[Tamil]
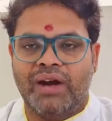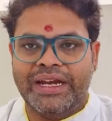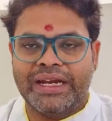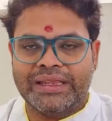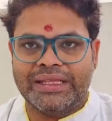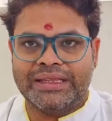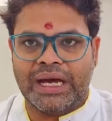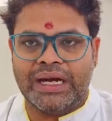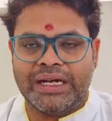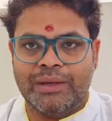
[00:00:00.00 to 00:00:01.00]
வழிநடத்தி
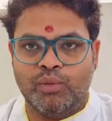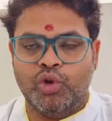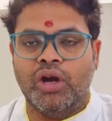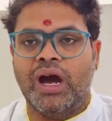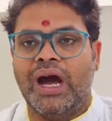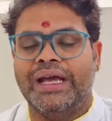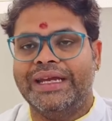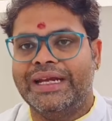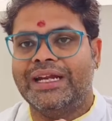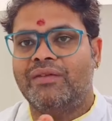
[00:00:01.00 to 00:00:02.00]
தாருங்கள் முருகா
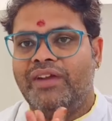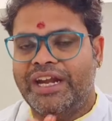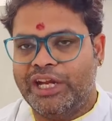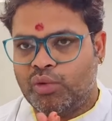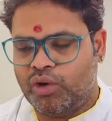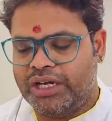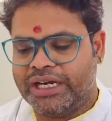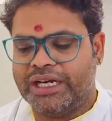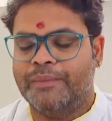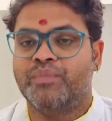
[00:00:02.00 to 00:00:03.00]
என்று வேண்டிக்
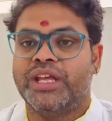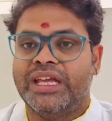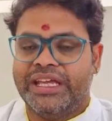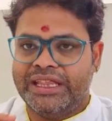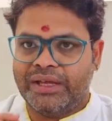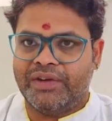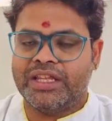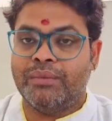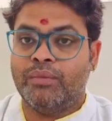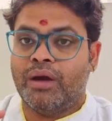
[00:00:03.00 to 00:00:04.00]
கொள்ளுங்கள் இந்த
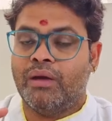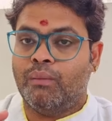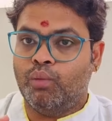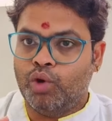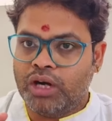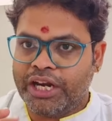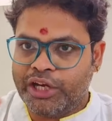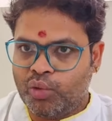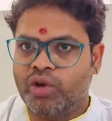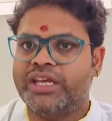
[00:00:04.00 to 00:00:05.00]
விரதம்
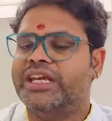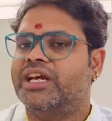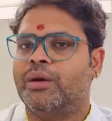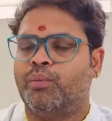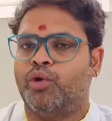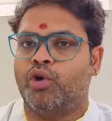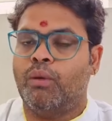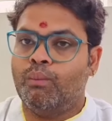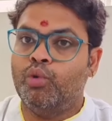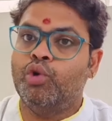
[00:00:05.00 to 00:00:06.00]
முருகனை நோக்கி இருக்க
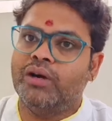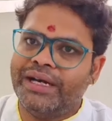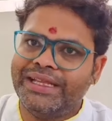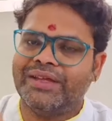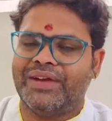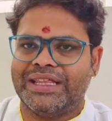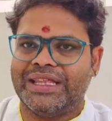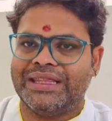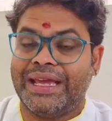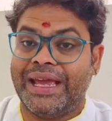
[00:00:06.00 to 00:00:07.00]
போகிறோம் முருகன் இந்த
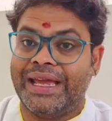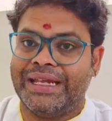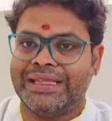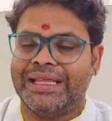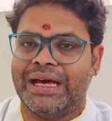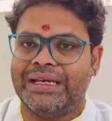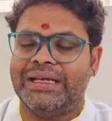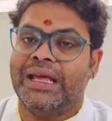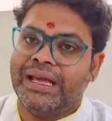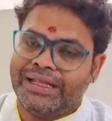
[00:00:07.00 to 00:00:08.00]
விரதத்தை ஏன்
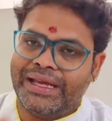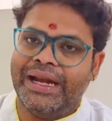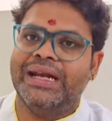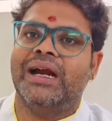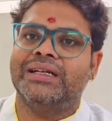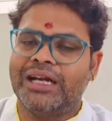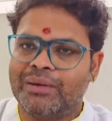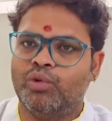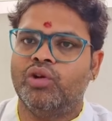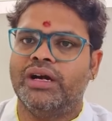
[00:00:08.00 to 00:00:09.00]
இருந்தார் இந்த ஏழு
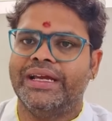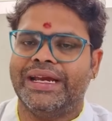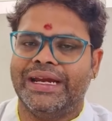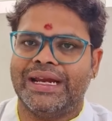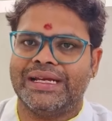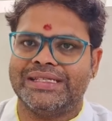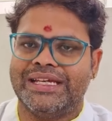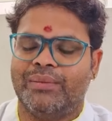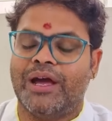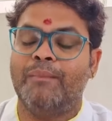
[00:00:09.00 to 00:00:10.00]
நாட்களுக்கு முருகனுக்கு என்ன
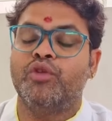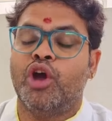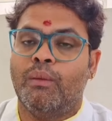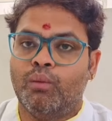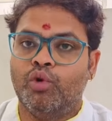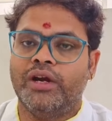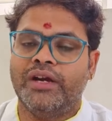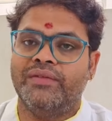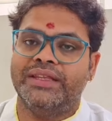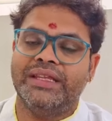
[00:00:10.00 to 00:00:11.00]
ரகசியம்னா
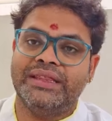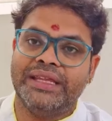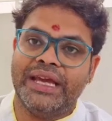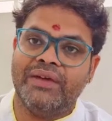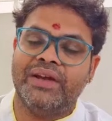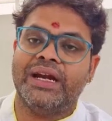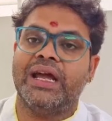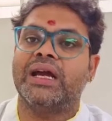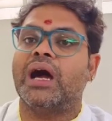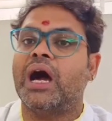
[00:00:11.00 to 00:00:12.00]
முருகன் வந்து
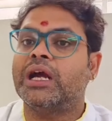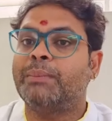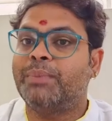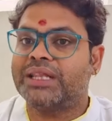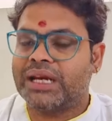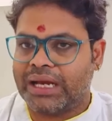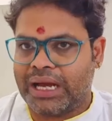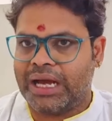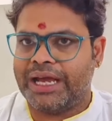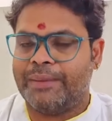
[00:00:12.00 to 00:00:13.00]
தேவர்களை
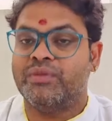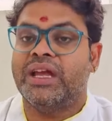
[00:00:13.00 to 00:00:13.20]
காப்பதற்காக